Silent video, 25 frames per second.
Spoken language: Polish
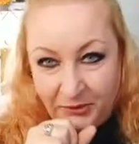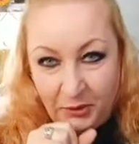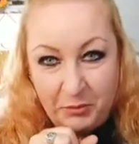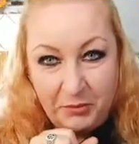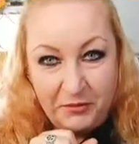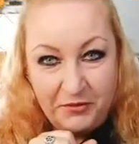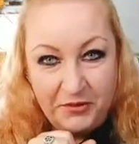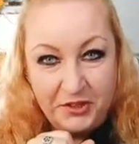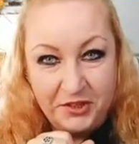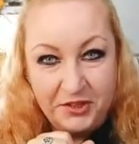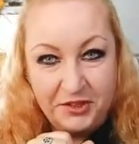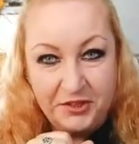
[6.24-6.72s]

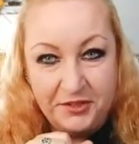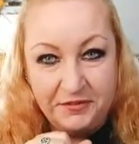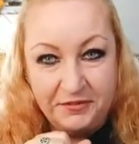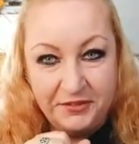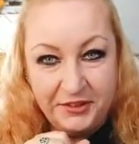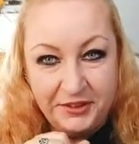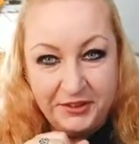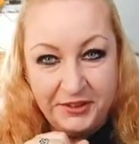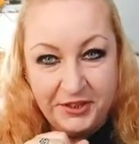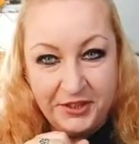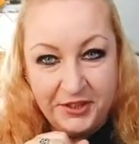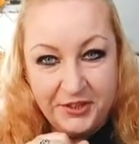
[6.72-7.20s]
opowieść
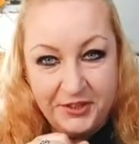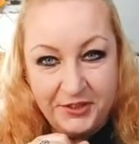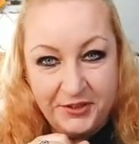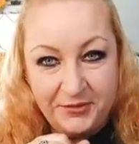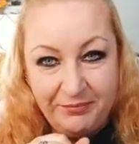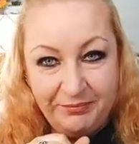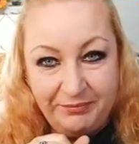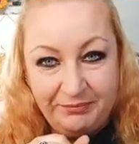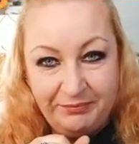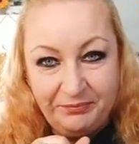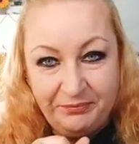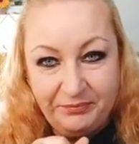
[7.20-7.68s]
dziwnej treści.
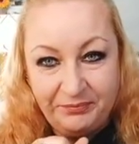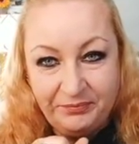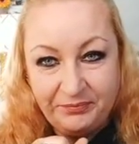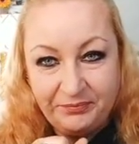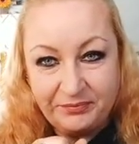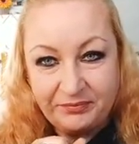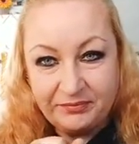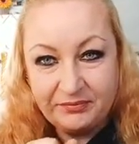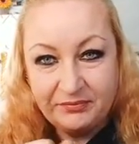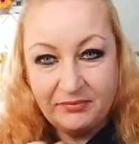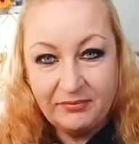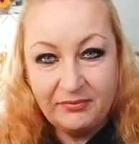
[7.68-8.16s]

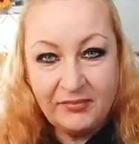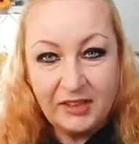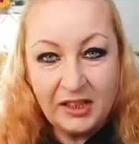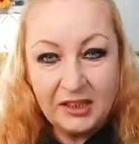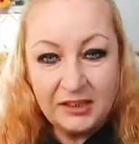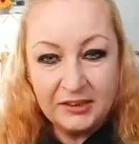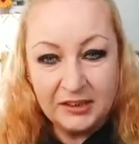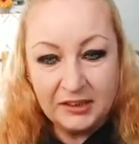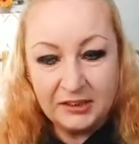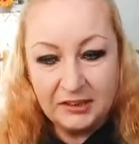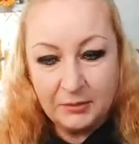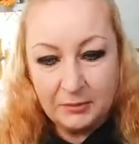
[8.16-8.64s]

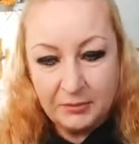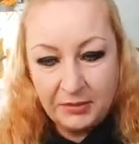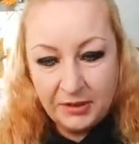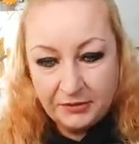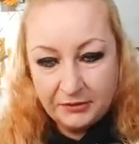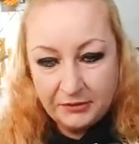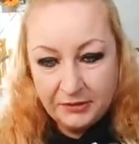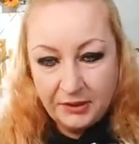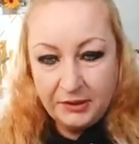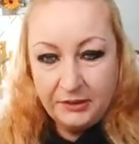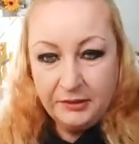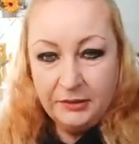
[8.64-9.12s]
Tak
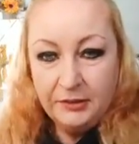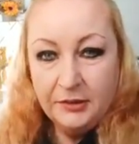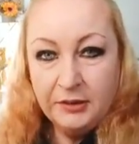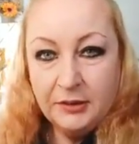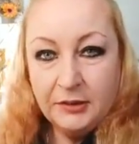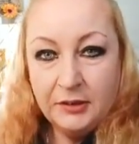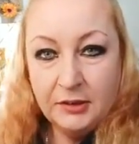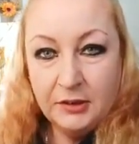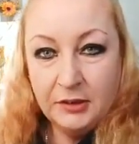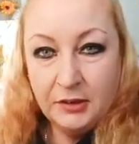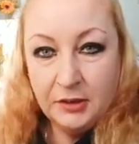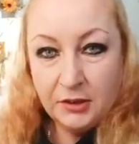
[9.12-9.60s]
naprawdę.
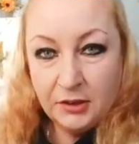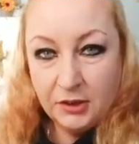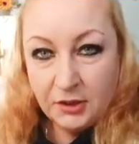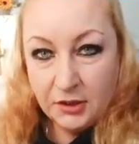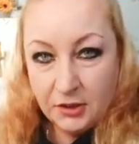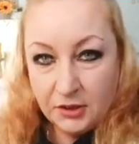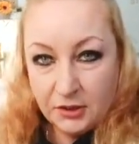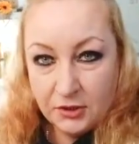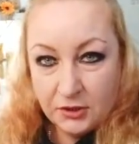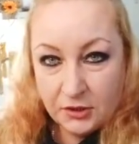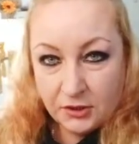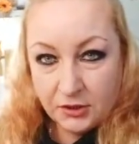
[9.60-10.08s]

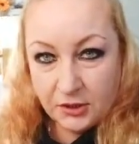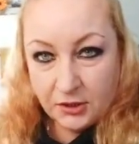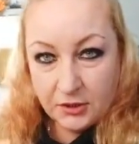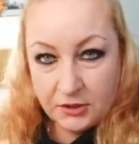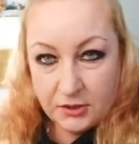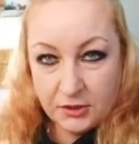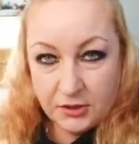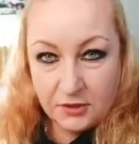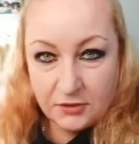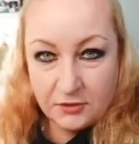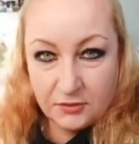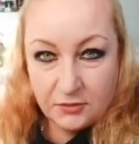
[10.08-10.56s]

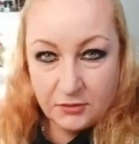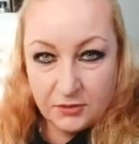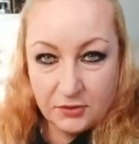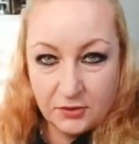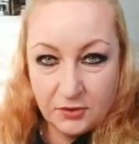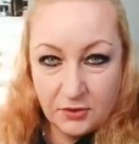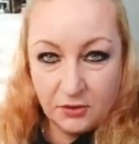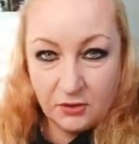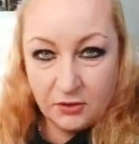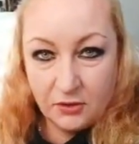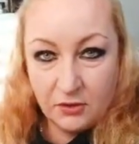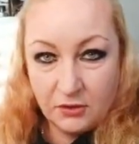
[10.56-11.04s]
Czekajcie,
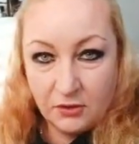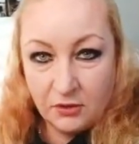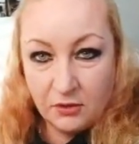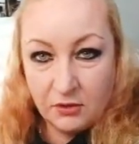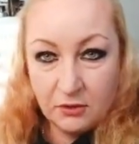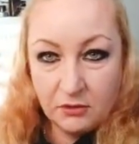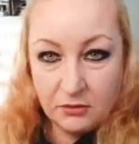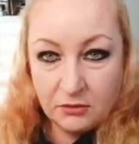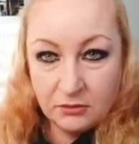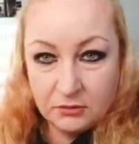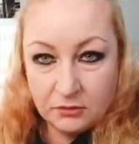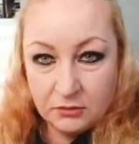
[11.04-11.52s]
o,
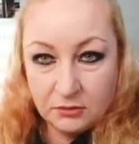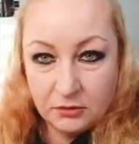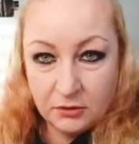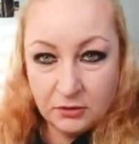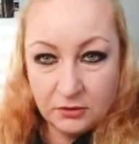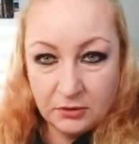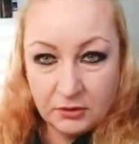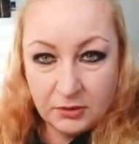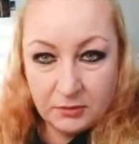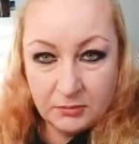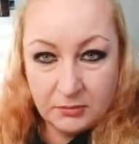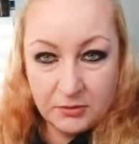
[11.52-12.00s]

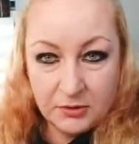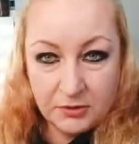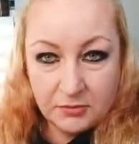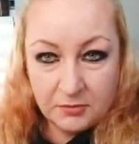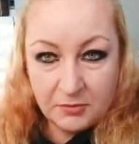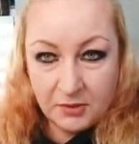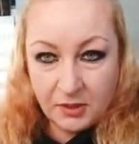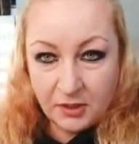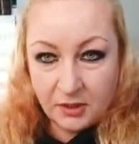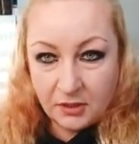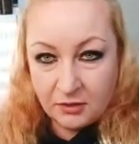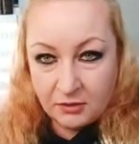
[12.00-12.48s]
Dorota będzie
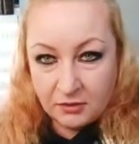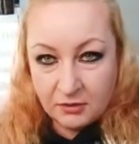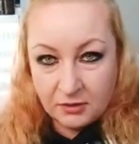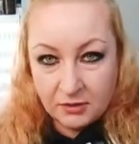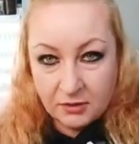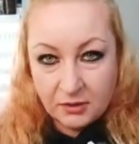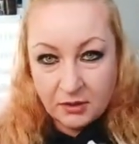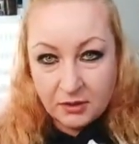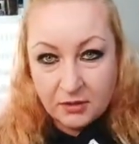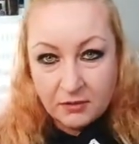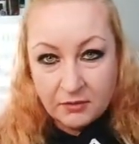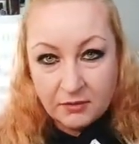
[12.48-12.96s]
miała
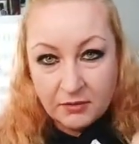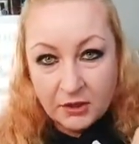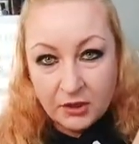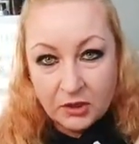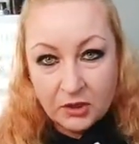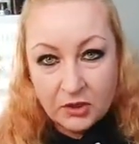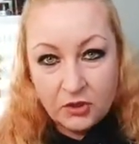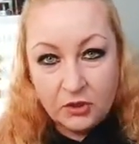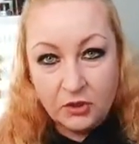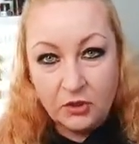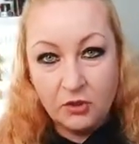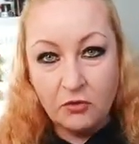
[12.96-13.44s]

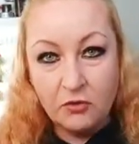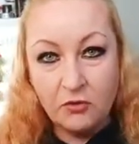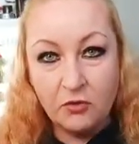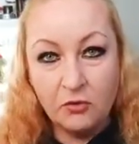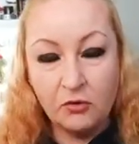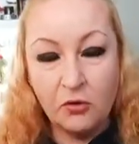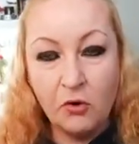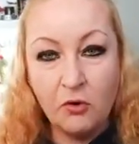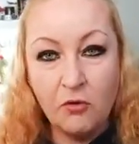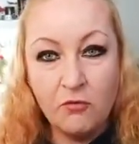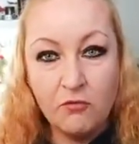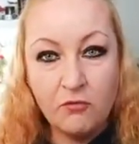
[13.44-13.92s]
większy
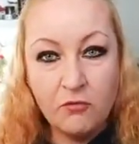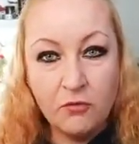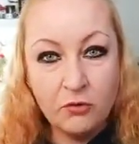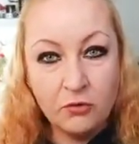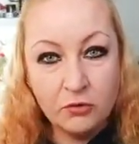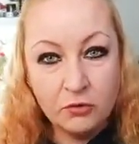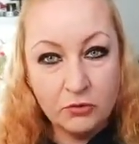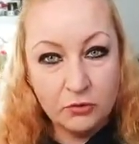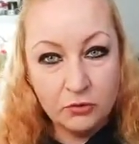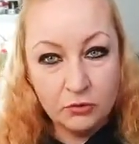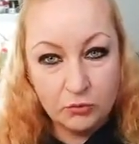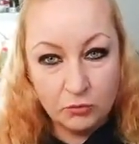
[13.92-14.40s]

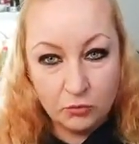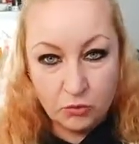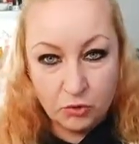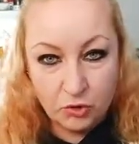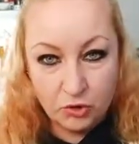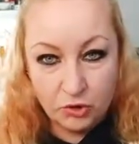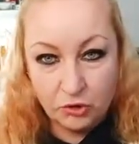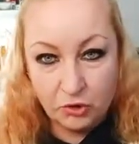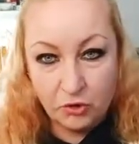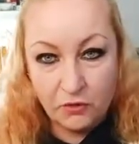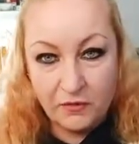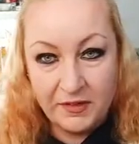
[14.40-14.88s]
komfort
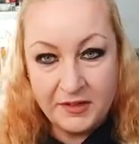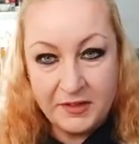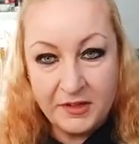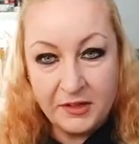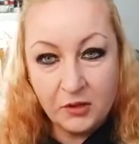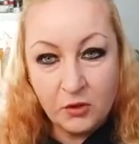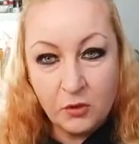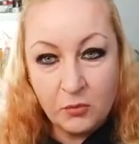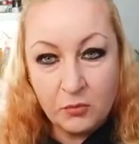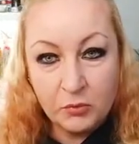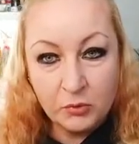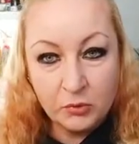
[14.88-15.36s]
użytkowania
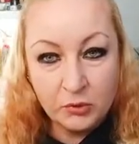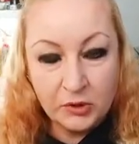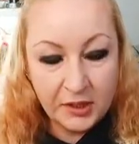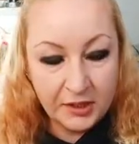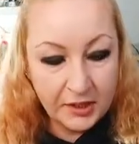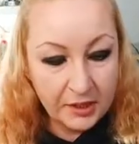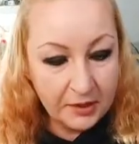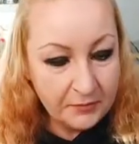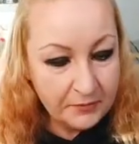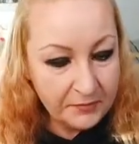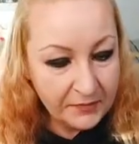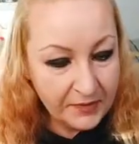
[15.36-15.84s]

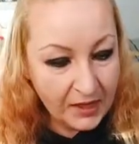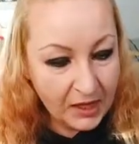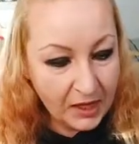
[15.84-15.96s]
komputera.